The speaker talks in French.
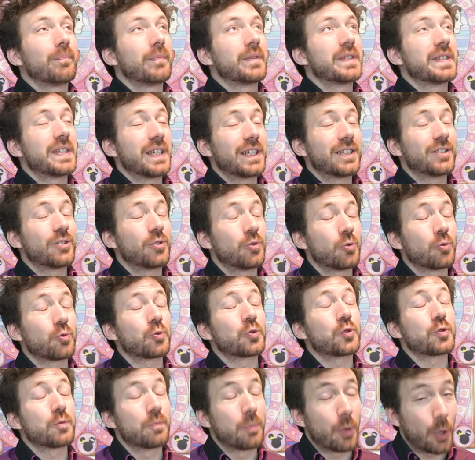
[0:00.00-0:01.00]
section
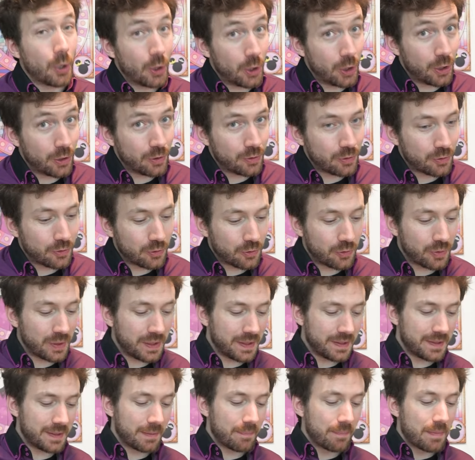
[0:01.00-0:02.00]
spoil tout de
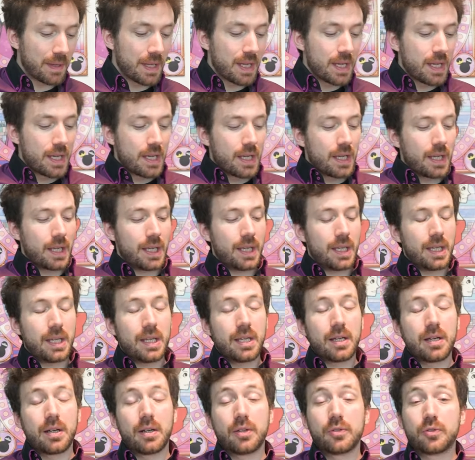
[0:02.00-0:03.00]
suite.
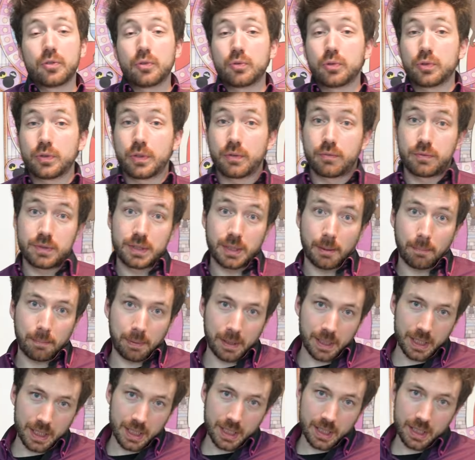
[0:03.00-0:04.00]
Et euh, du coup, je vais vous dire
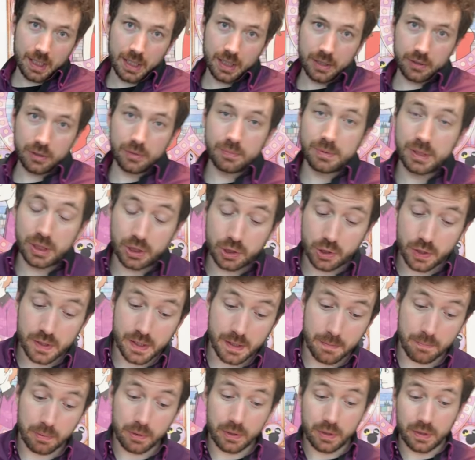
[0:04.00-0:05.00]
plein de petites choses
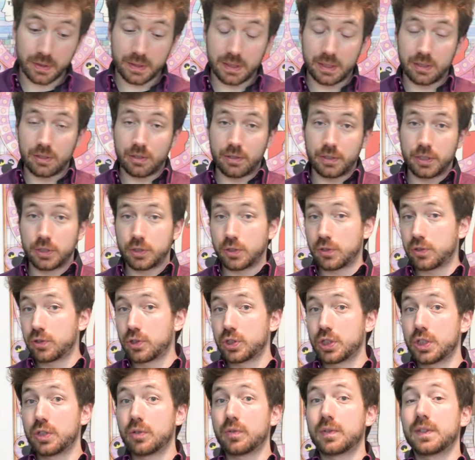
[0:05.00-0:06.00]
un peu dans le désordre, des choses que
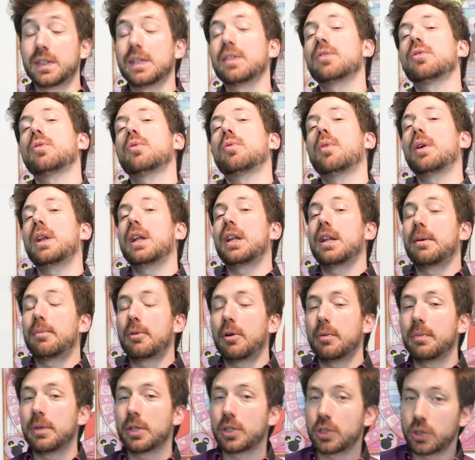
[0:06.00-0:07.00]
j'ai notées. Donc voilà, la
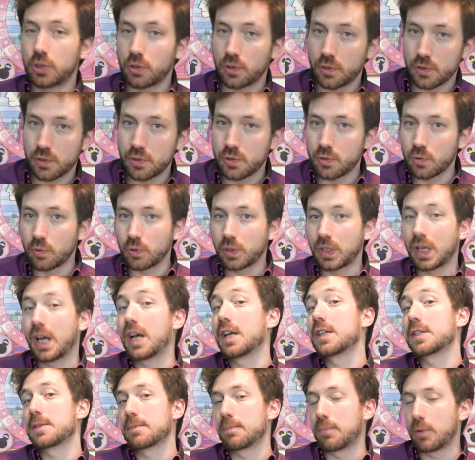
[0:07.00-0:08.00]
première chose donc
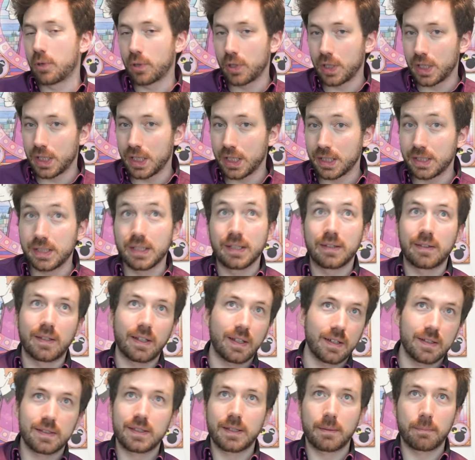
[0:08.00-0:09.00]
à spoiler, qui est
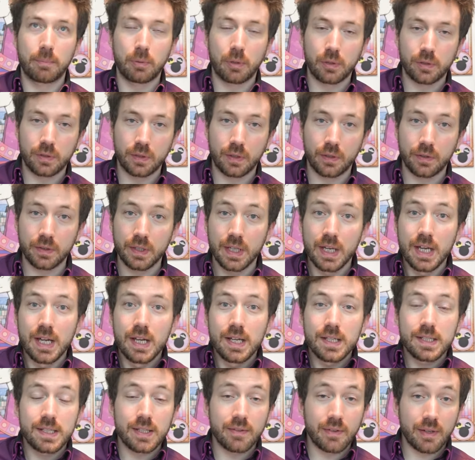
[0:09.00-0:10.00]
très importante,
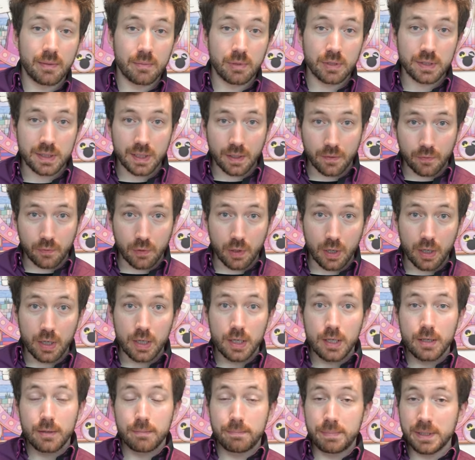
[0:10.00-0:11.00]
c'est vraiment cette fois,
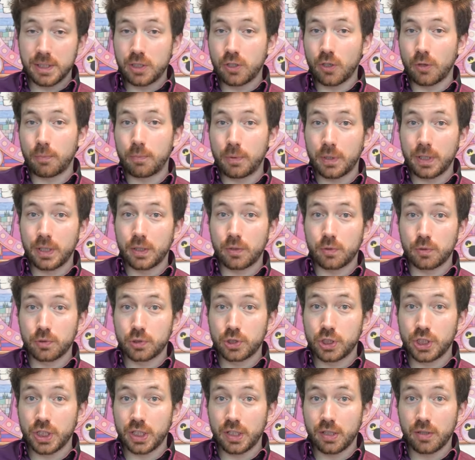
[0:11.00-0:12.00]
Peter Pan et
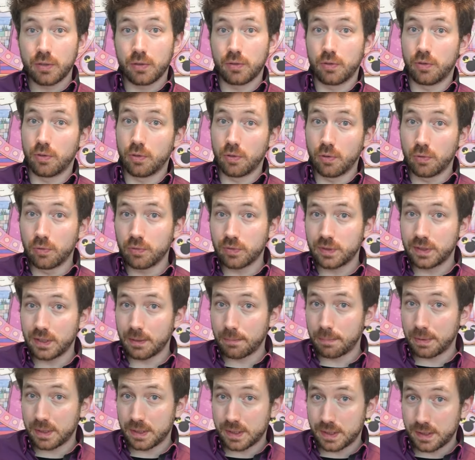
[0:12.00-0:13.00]
Crochet ont
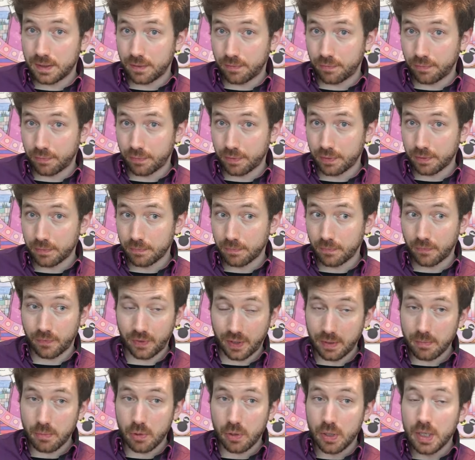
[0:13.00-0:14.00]
un passif.
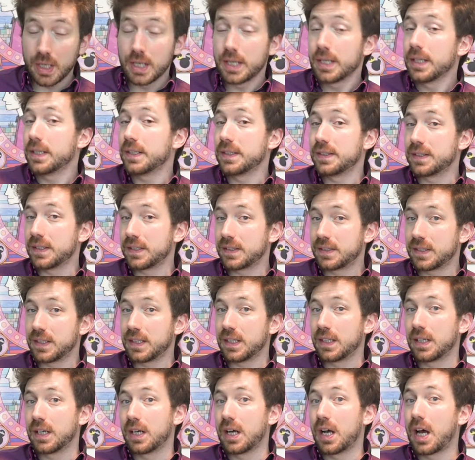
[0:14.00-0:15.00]
Vraiment, ils
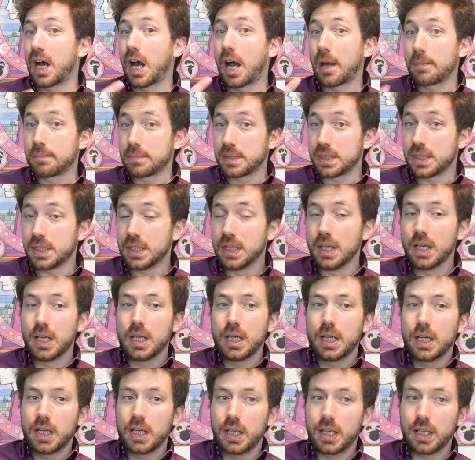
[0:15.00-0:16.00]
étaient amis.
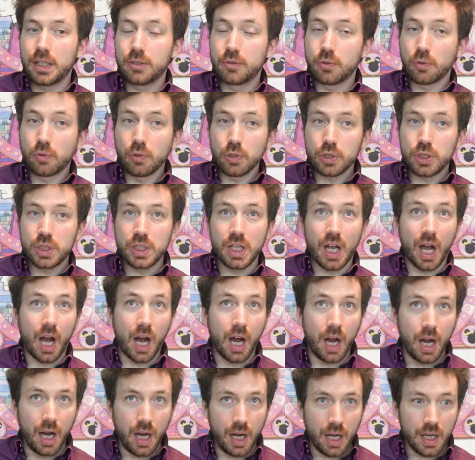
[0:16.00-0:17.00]
Et du coup, je dis,
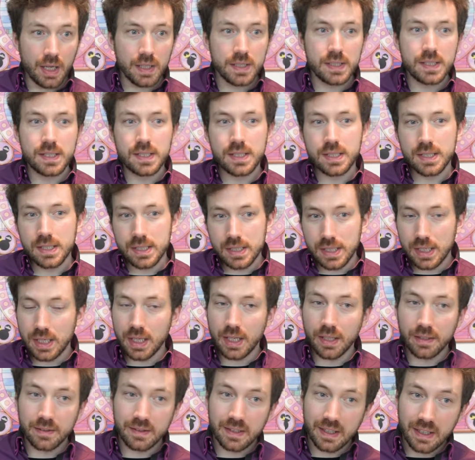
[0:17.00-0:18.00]
ah,
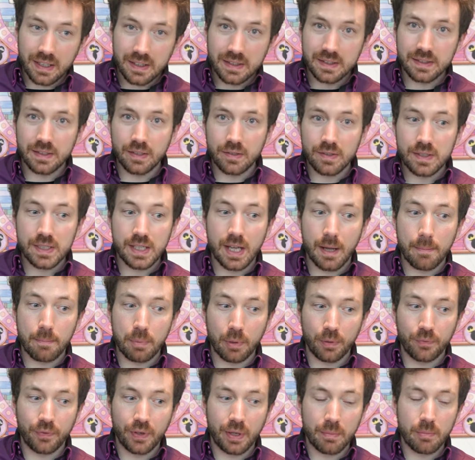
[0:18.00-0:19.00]
c'est intéressant, ça
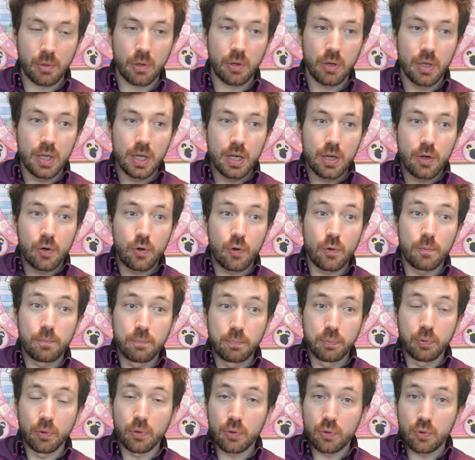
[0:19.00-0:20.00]
apporte vraiment le
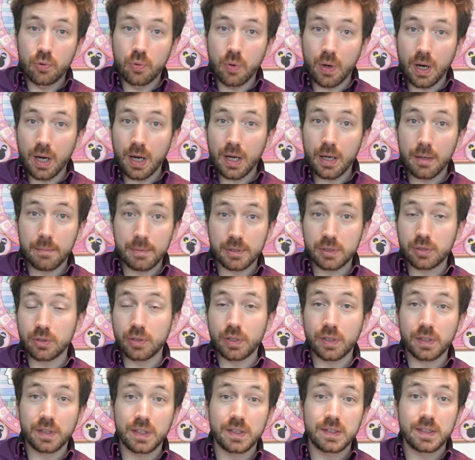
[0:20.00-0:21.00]
pourquoi, parce que
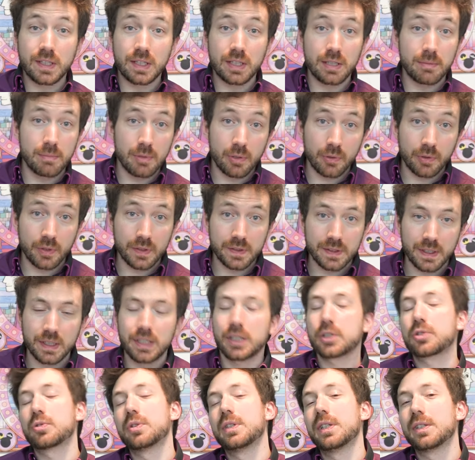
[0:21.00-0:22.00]
dans le dessin animé, on n'en sait rien.
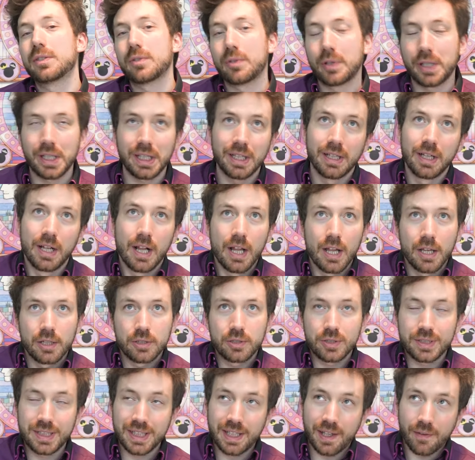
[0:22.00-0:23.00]
Je suis désolé,
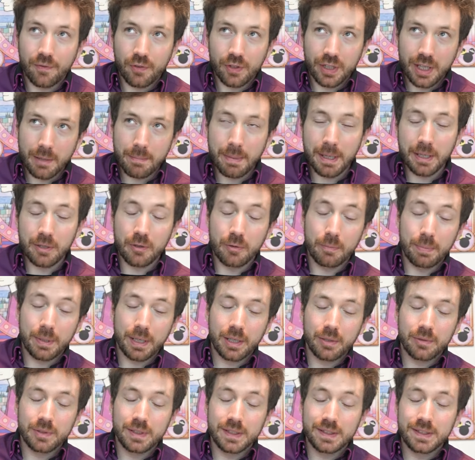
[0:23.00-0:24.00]
je sais qu'il faudrait pas le
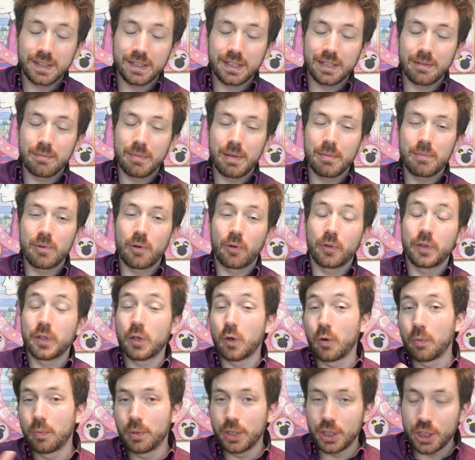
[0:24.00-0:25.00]
comparer au dessin animé, mais on est
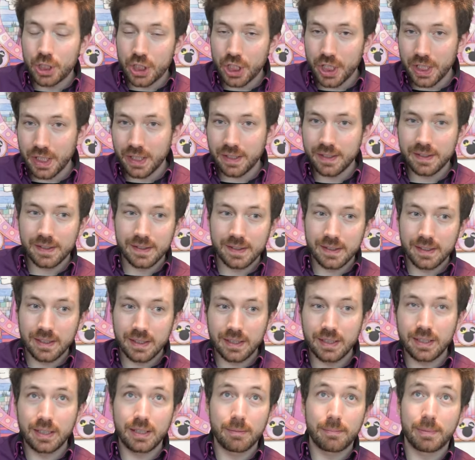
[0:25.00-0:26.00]
obligé,
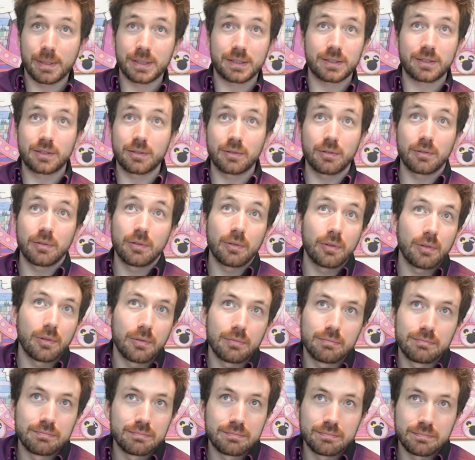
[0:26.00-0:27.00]
si, parce que